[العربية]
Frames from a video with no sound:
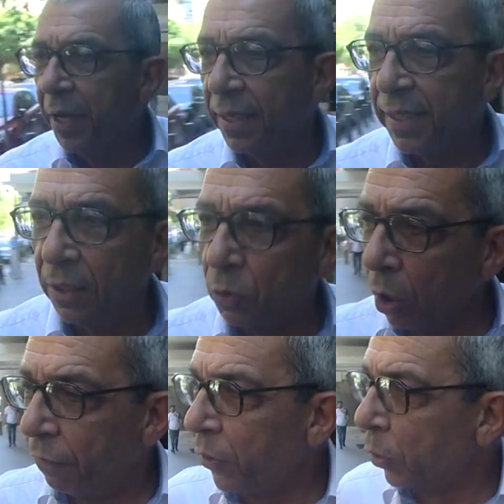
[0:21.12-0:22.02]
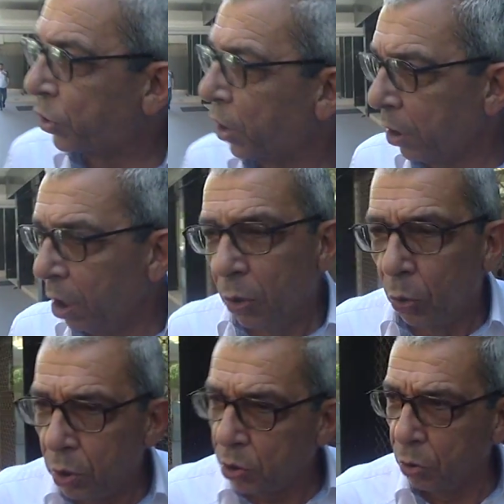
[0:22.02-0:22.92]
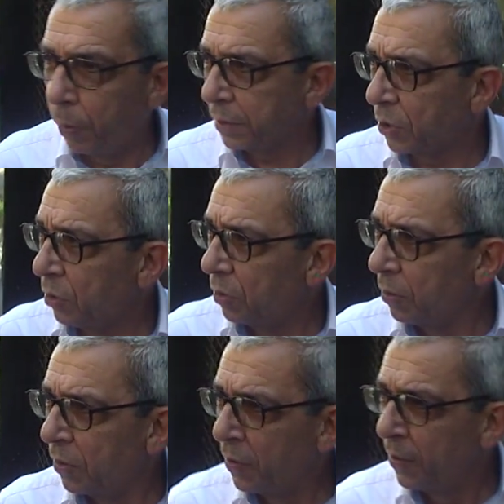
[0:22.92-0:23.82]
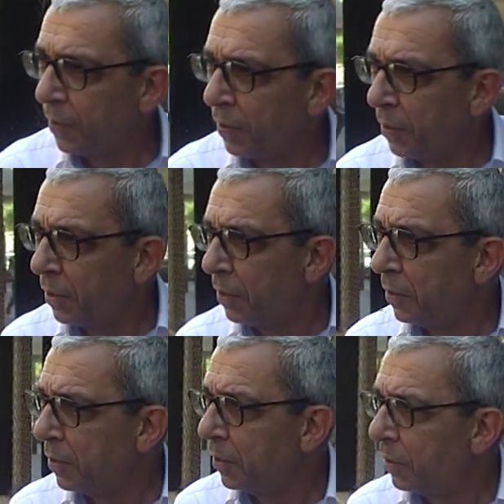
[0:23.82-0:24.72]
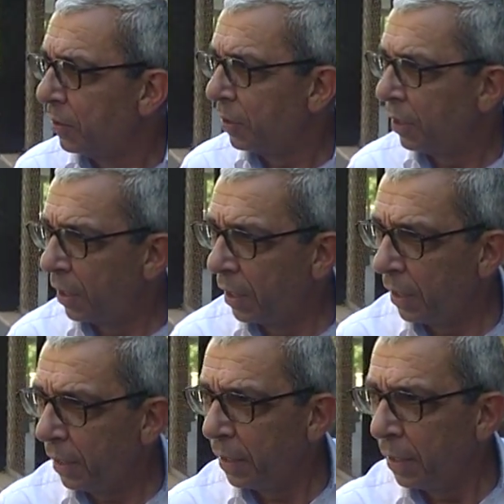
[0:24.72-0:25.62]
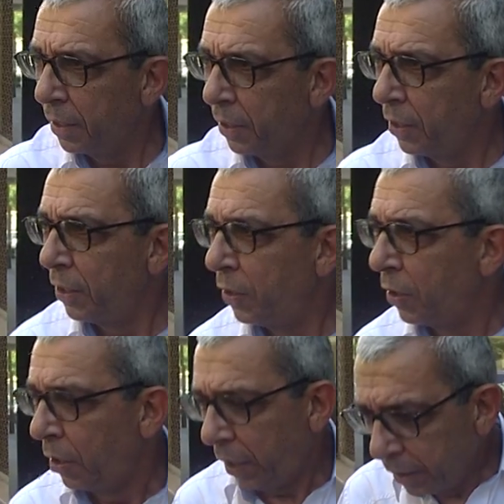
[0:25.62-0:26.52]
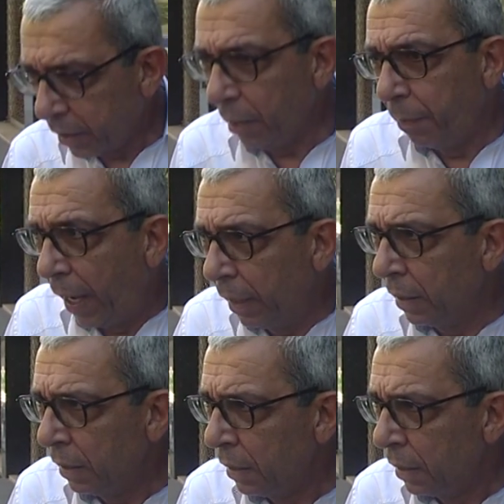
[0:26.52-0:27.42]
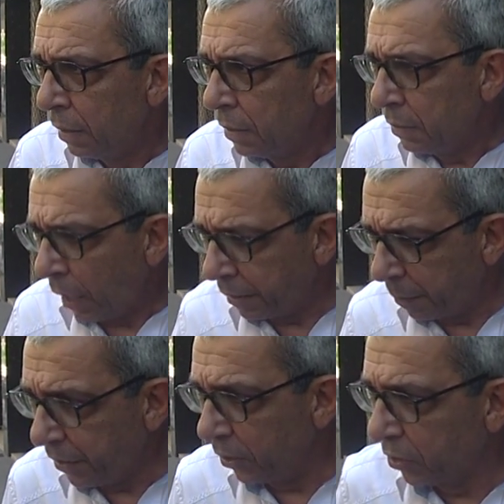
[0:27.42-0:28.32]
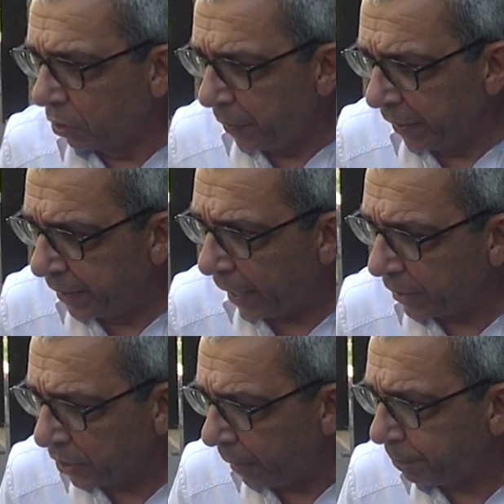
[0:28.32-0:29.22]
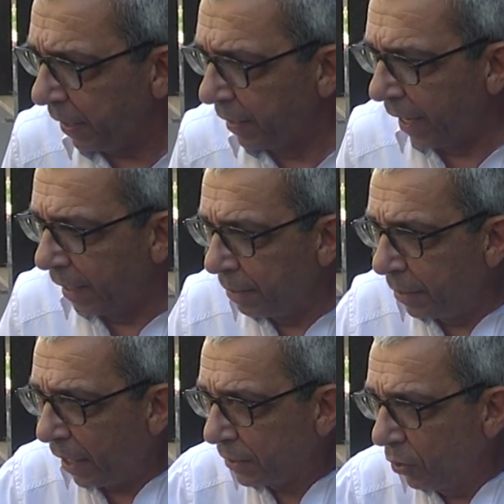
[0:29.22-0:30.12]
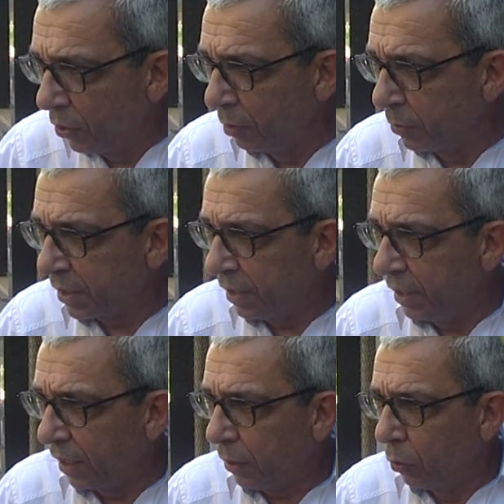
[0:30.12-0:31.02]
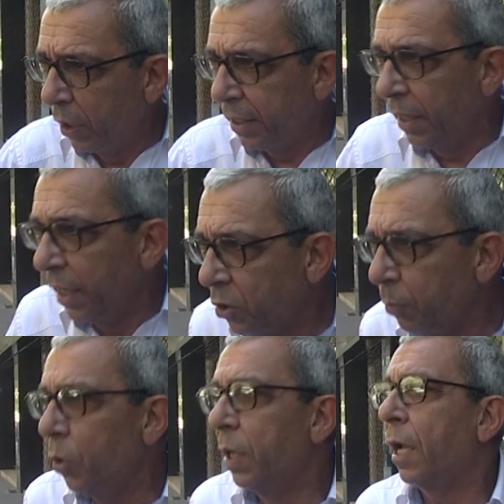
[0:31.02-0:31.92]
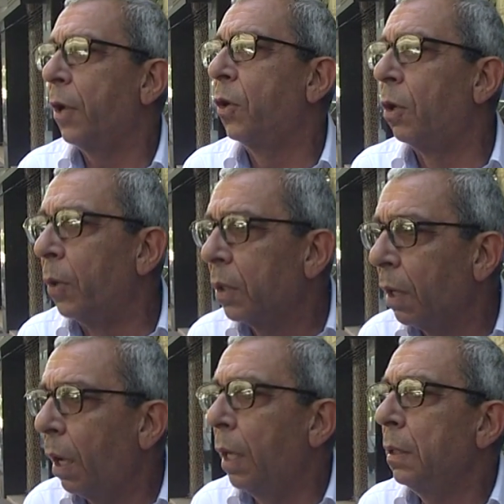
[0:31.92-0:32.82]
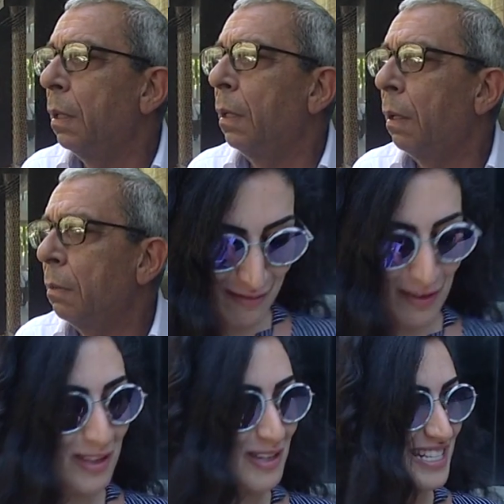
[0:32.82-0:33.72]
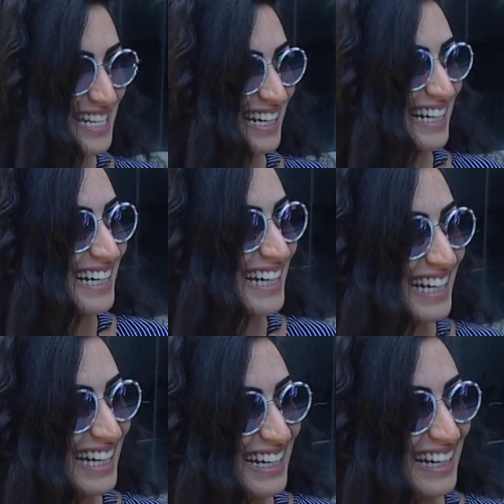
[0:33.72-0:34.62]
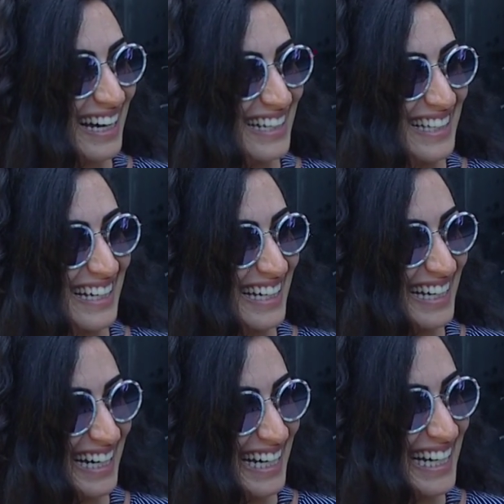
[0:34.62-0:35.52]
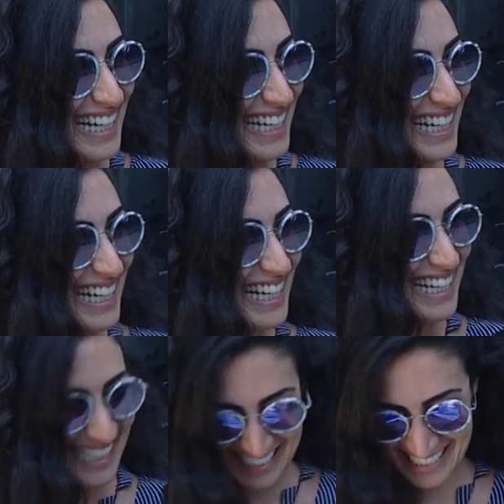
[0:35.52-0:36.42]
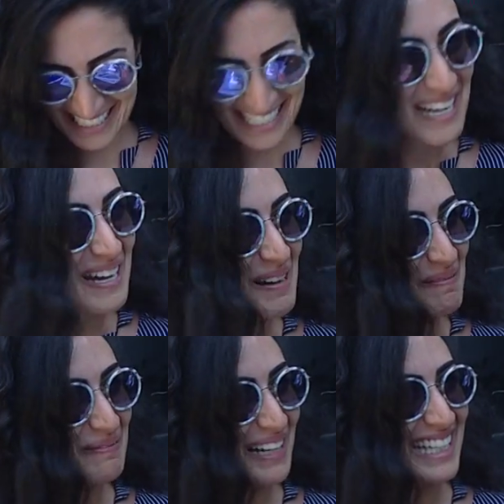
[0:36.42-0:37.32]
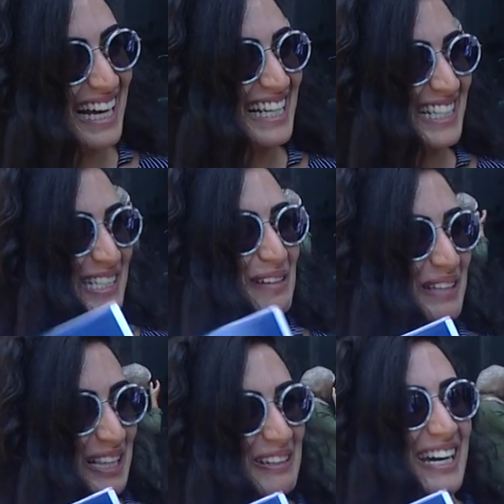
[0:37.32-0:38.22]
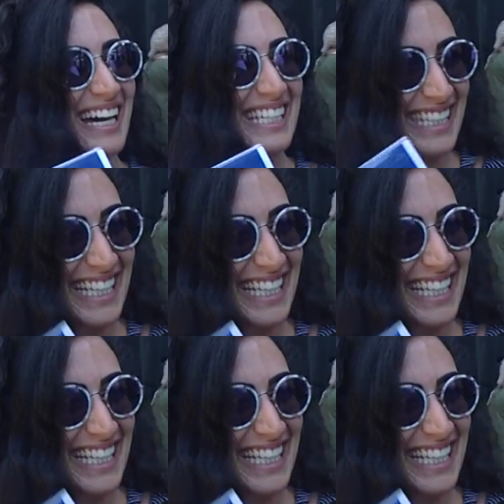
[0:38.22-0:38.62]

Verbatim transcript: ناس انتم الفيوتشر قالوا لي شو بدكم بكره 21 حزيران بيعني آه. لك شيء هيدا اليوم عيد الباي يعني بدي اضرب ايدي على جايبة الليله بدي اعطيهم المصريات لاولادي ليجيبوا لي كادو بكره هي فادرز داي فادرز داي تهدي لبيك عادة بعيد جبت له كارت